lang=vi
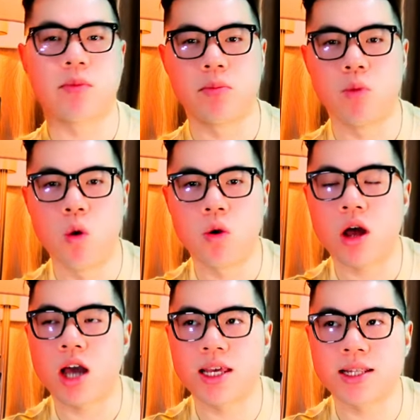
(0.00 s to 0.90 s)
mình mua
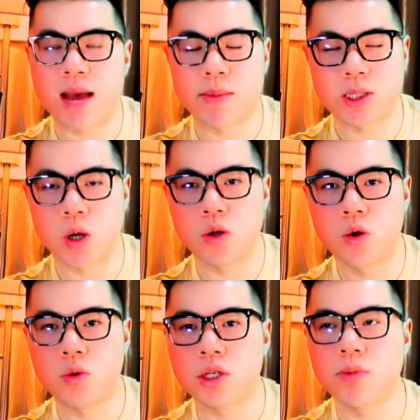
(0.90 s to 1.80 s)
nó ở trên Amazon
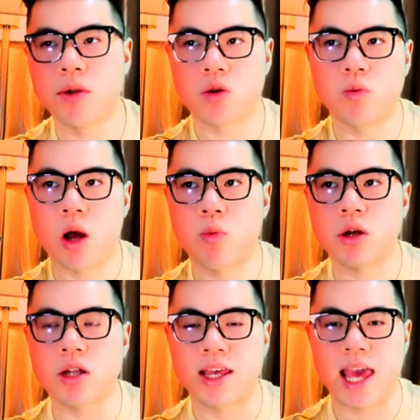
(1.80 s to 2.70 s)
luôn chứ mình cũng không
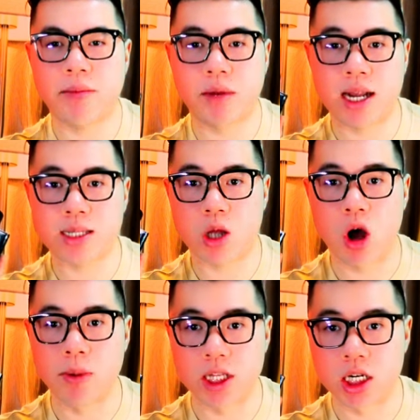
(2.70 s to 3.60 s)
có thời gian mình ra
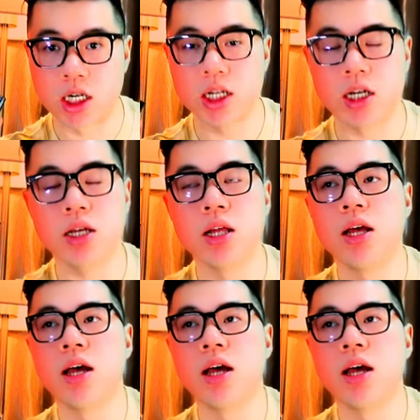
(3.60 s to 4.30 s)
store mình ngửi nữa